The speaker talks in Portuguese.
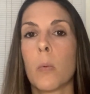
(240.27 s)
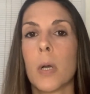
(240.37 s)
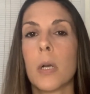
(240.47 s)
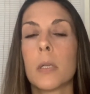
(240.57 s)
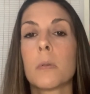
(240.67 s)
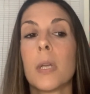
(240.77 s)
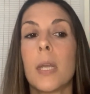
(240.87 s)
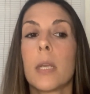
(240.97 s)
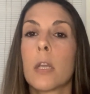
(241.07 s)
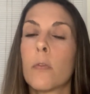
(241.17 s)
um ano,
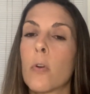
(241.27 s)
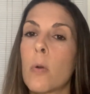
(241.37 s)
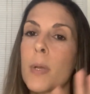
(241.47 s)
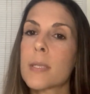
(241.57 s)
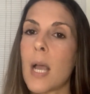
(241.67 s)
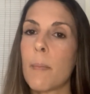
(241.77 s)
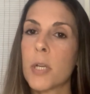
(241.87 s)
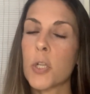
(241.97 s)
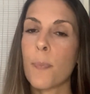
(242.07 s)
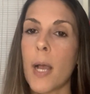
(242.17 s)
que eu vou começar a
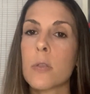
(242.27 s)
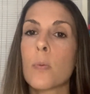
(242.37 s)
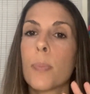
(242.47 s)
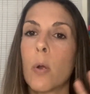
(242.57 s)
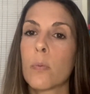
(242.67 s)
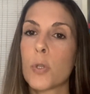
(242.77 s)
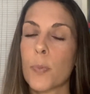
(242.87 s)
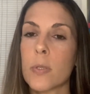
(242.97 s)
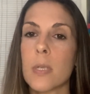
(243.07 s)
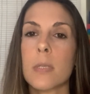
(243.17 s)
abrir espaço para alguns
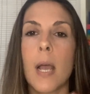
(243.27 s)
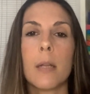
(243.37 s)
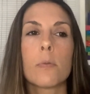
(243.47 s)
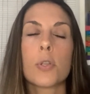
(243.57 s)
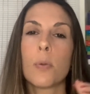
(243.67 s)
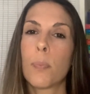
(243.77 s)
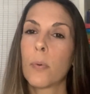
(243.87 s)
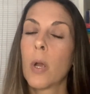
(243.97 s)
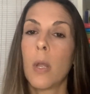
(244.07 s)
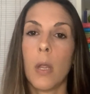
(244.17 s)
processados,
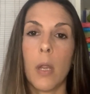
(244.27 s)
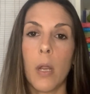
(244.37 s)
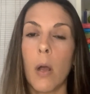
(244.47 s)
tipo é,